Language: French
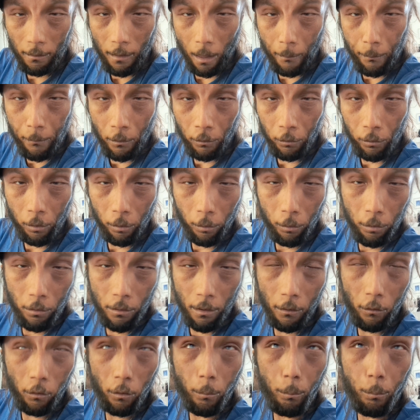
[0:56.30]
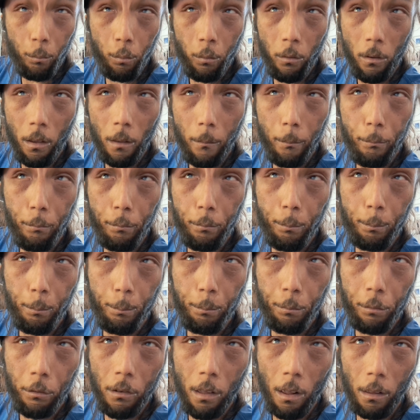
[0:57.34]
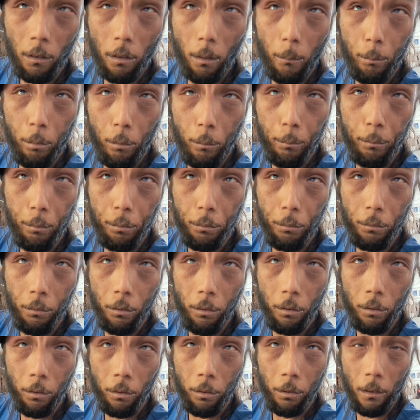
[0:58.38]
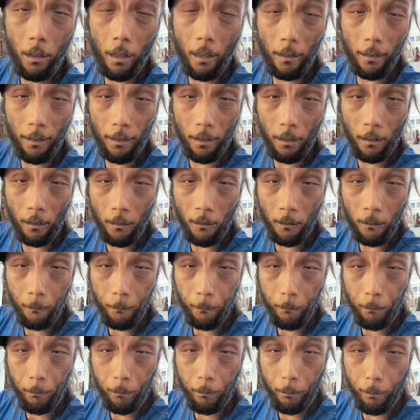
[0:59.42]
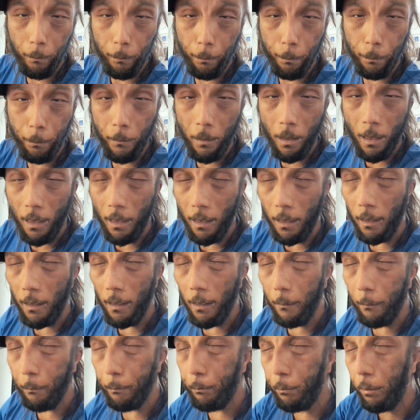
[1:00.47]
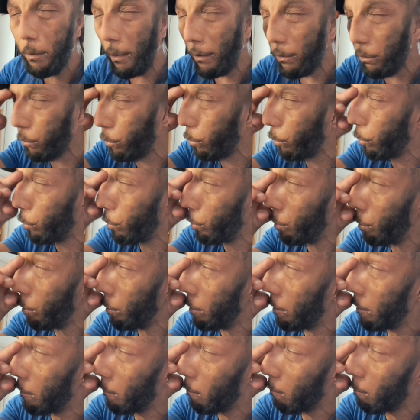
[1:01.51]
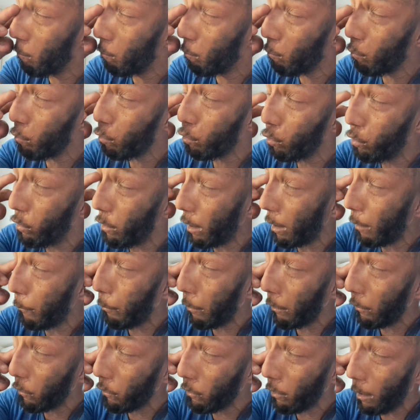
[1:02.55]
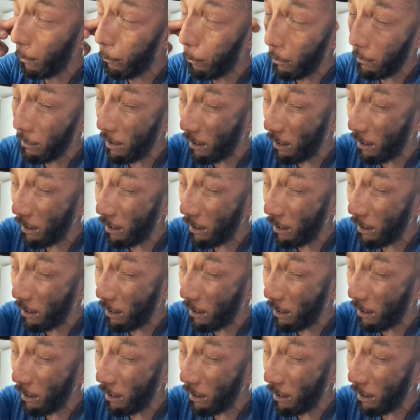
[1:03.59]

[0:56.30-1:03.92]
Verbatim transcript: Damien, je le connais depuis peut-être un peu plus de 15 ans. Mais perso, je dirais pas que j'avais pas